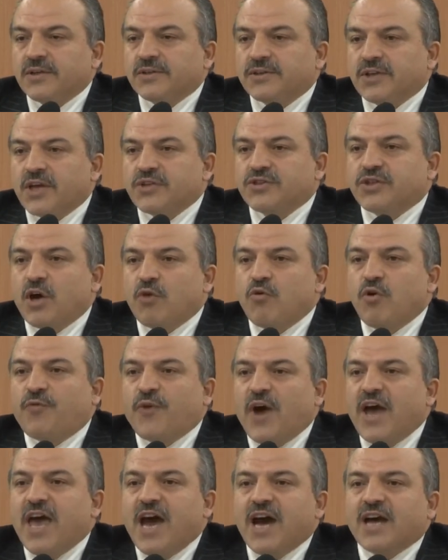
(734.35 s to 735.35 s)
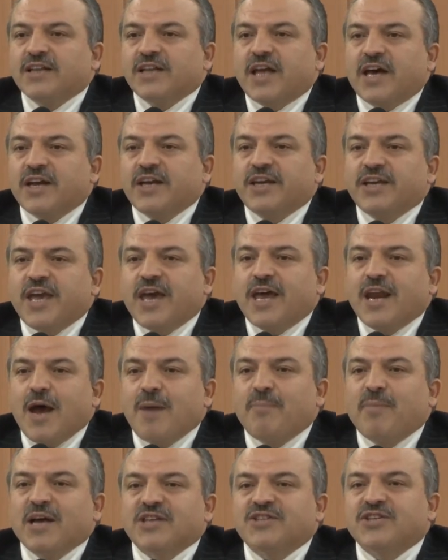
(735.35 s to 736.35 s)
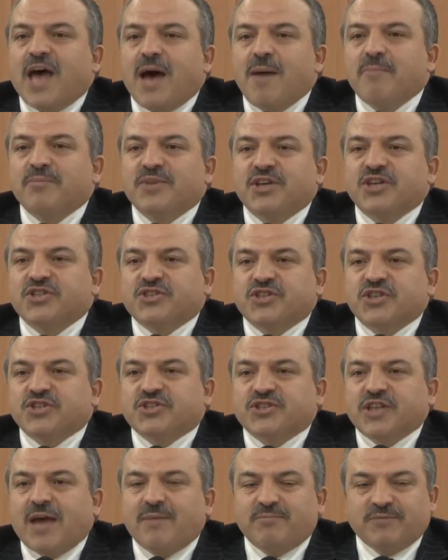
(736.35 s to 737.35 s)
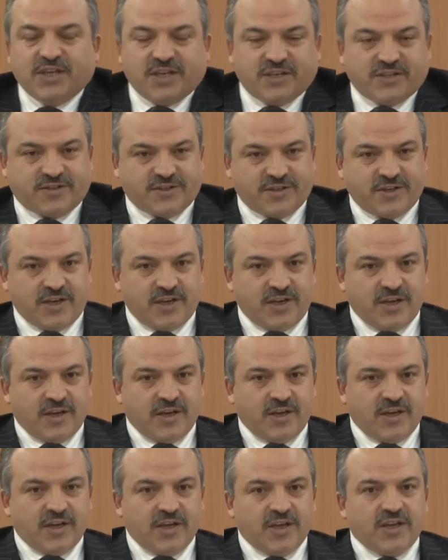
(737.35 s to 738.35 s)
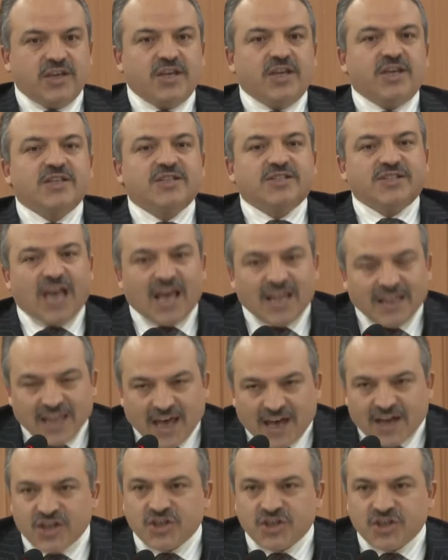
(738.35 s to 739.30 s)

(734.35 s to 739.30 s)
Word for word: Tasavvuf ayakları yere basan bir sistemdir. İnsanlar